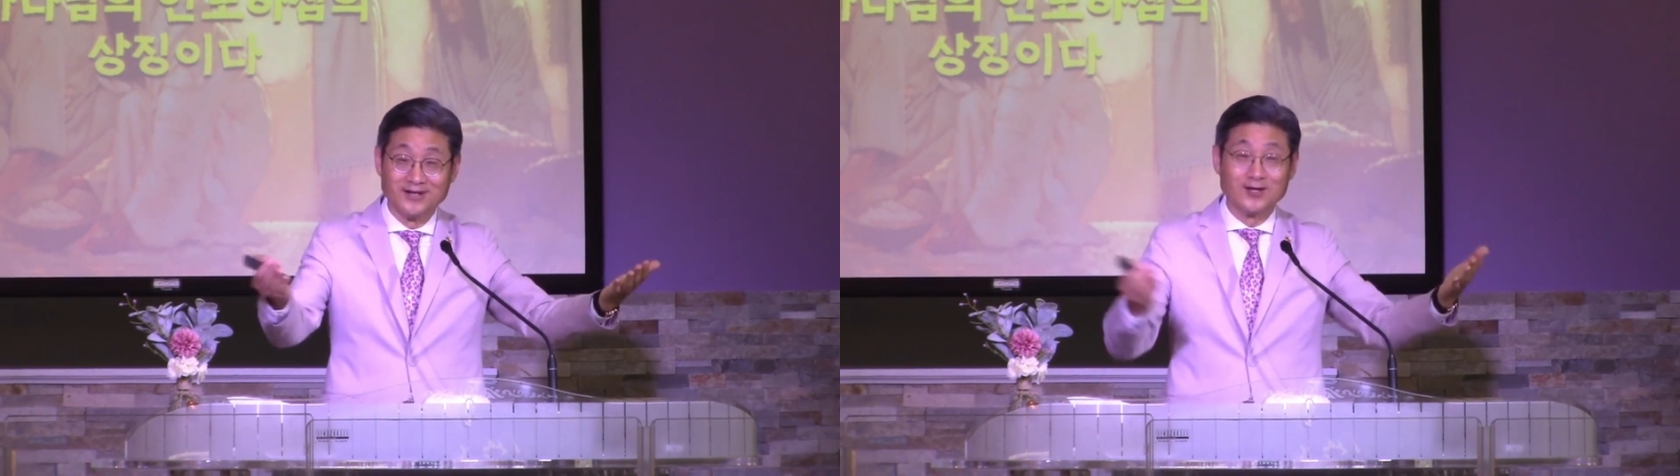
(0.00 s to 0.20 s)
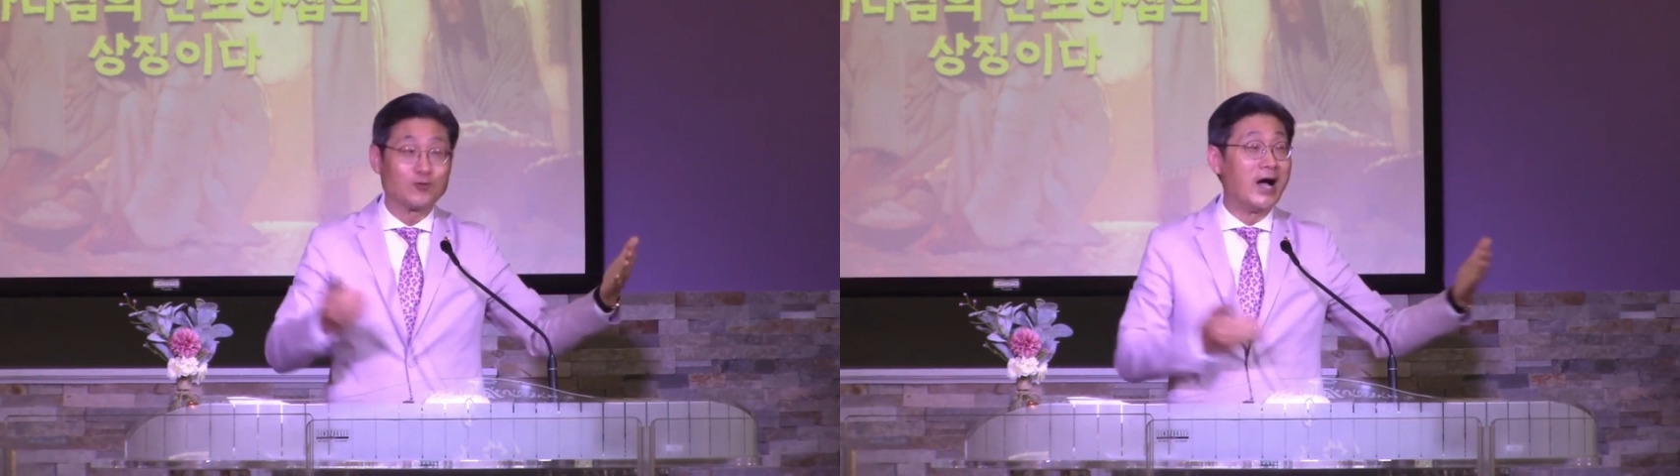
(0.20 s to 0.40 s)

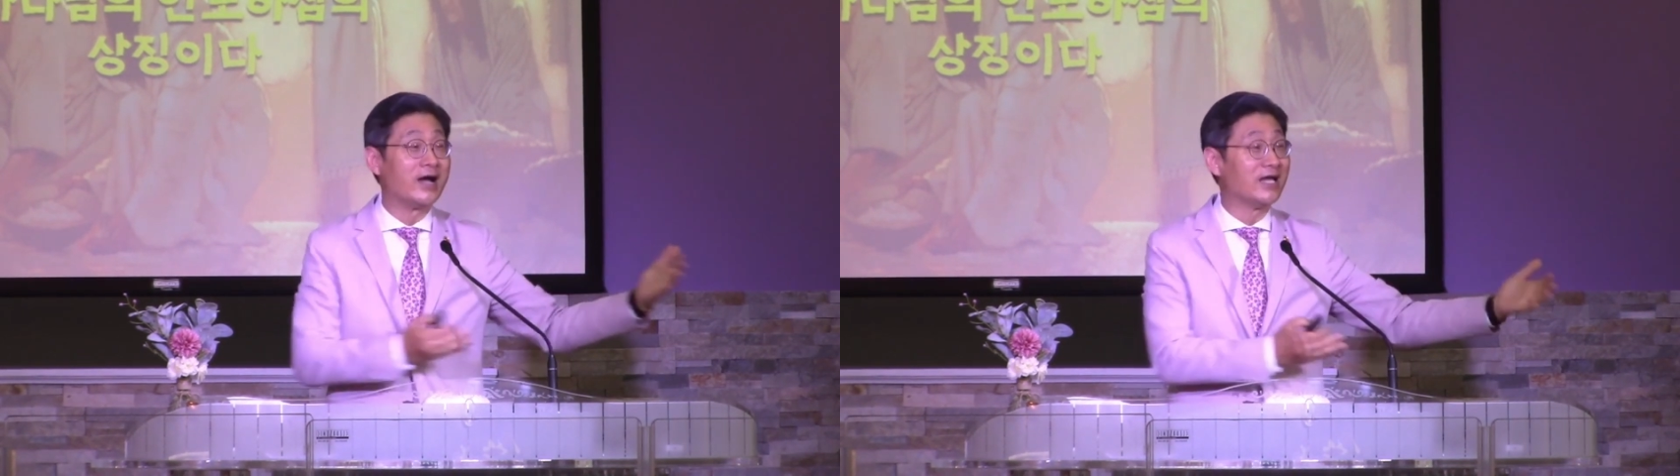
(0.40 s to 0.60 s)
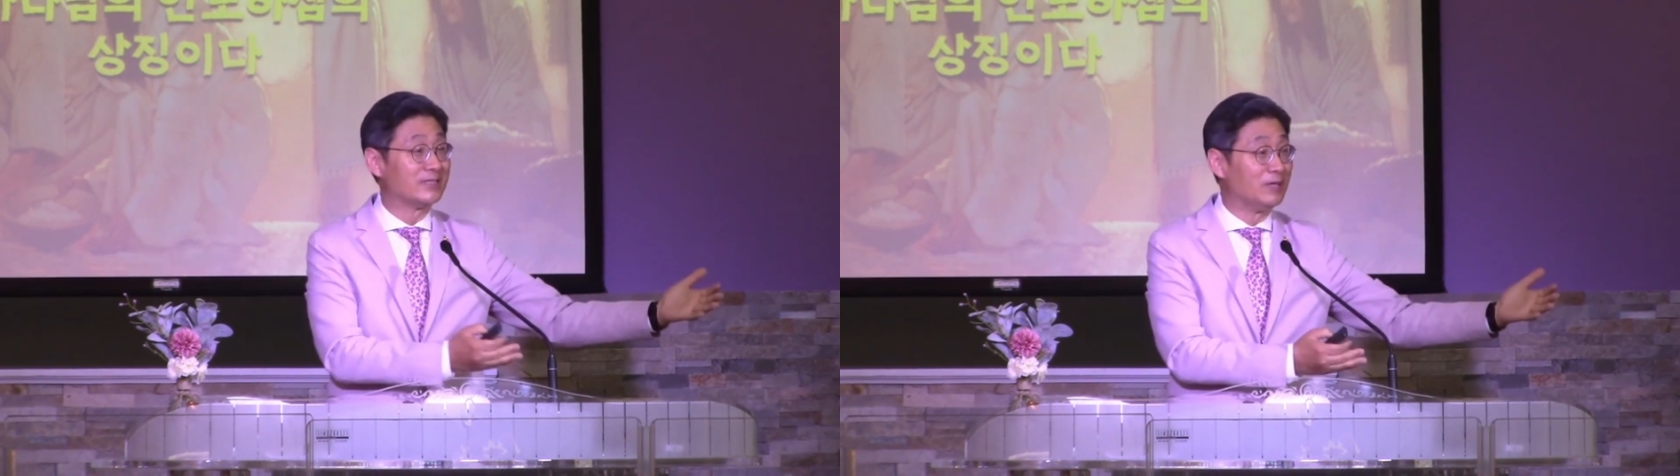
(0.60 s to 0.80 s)

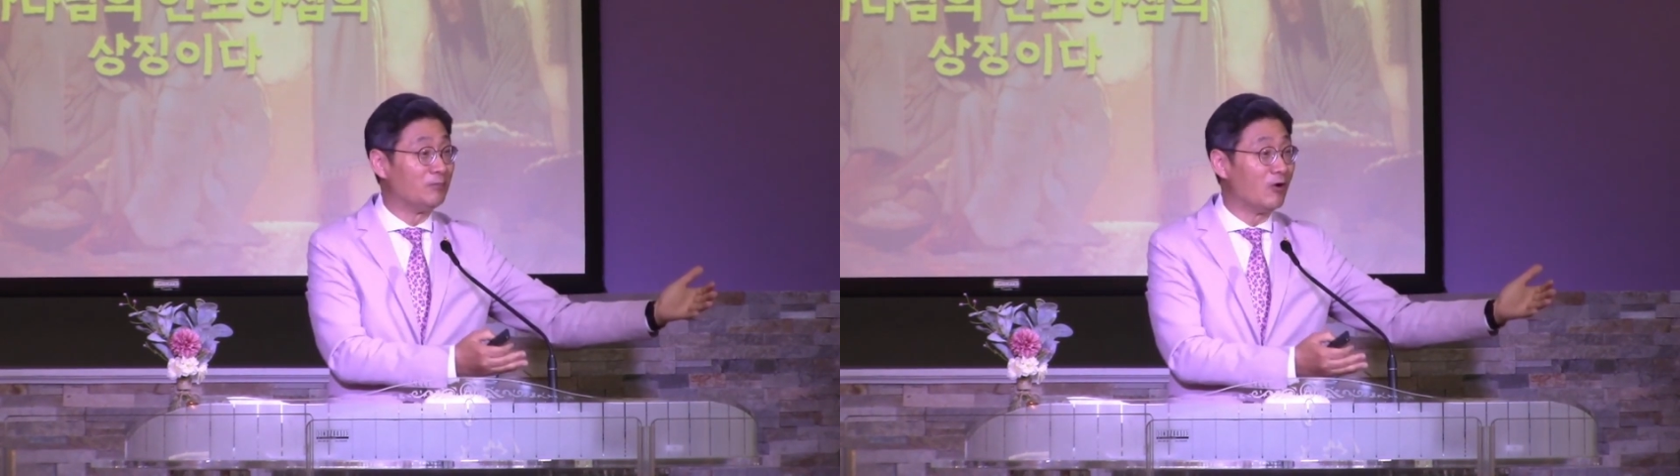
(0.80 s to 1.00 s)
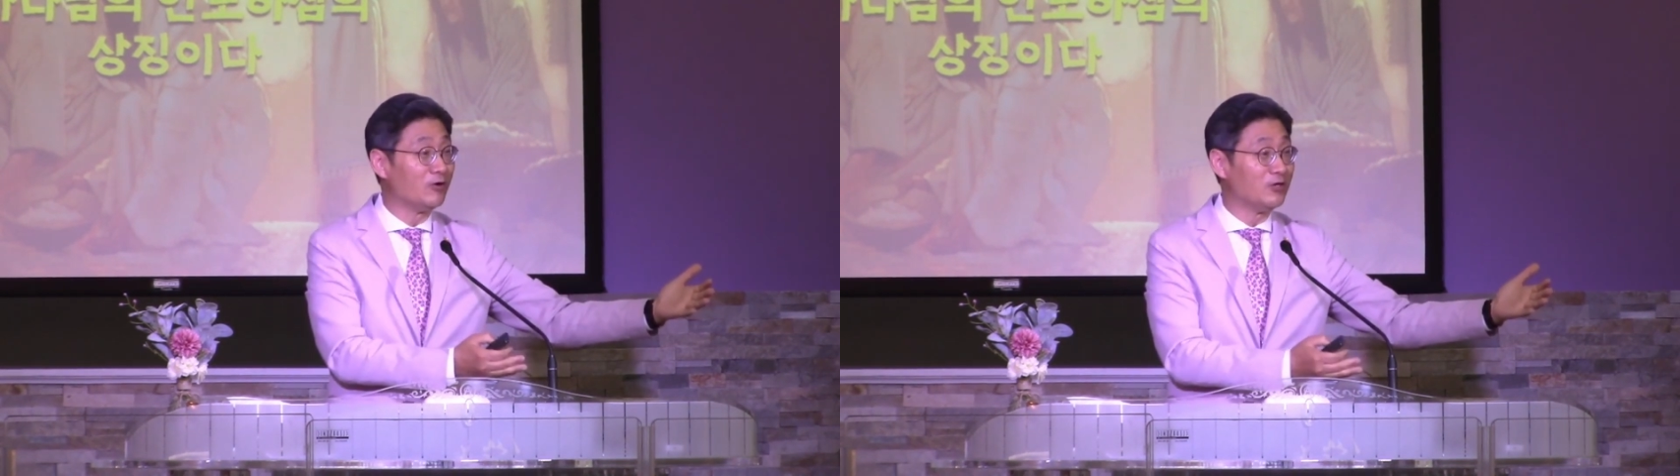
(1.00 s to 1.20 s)
광야에서만
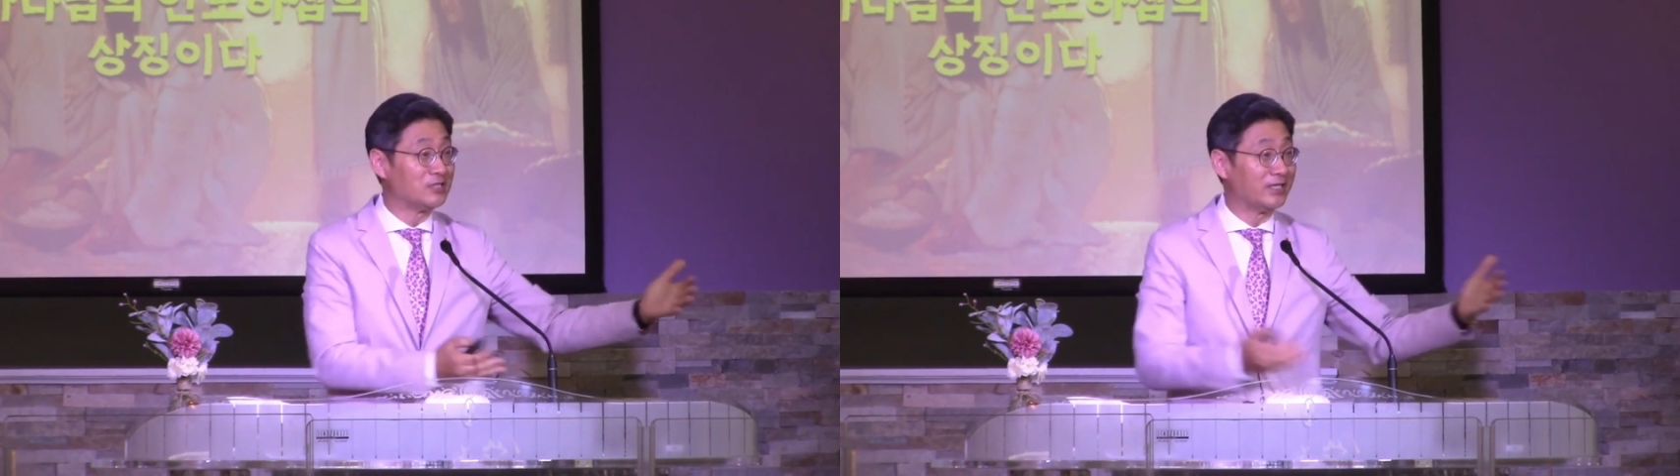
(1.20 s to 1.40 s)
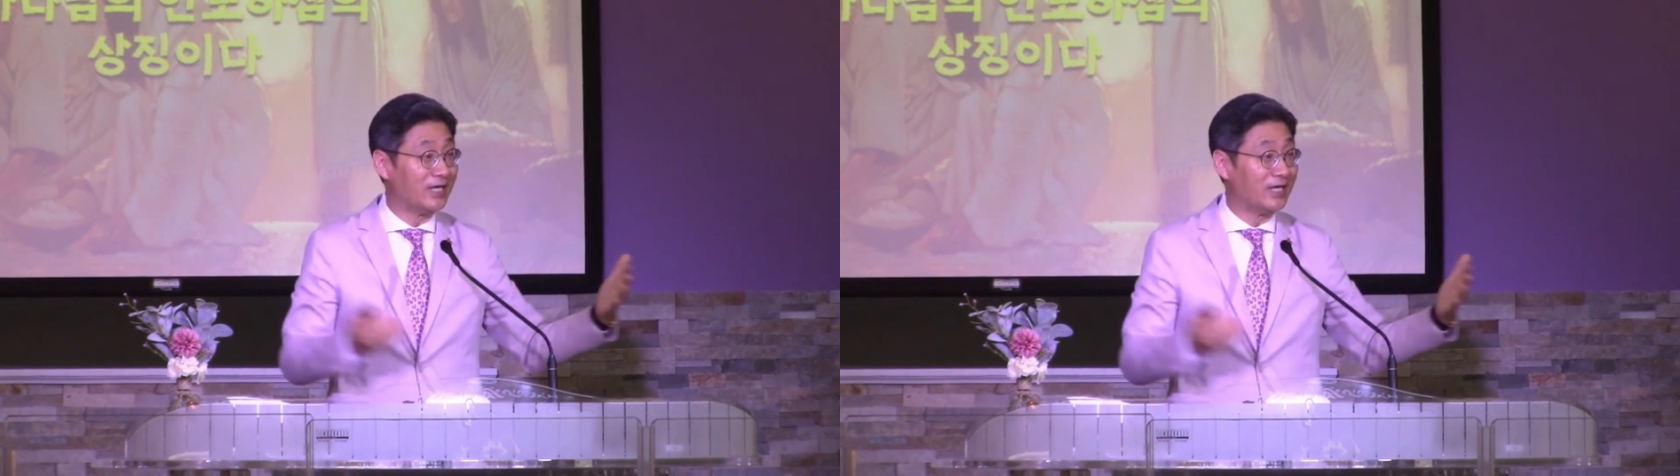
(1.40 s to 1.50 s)
먹은 것이 아니라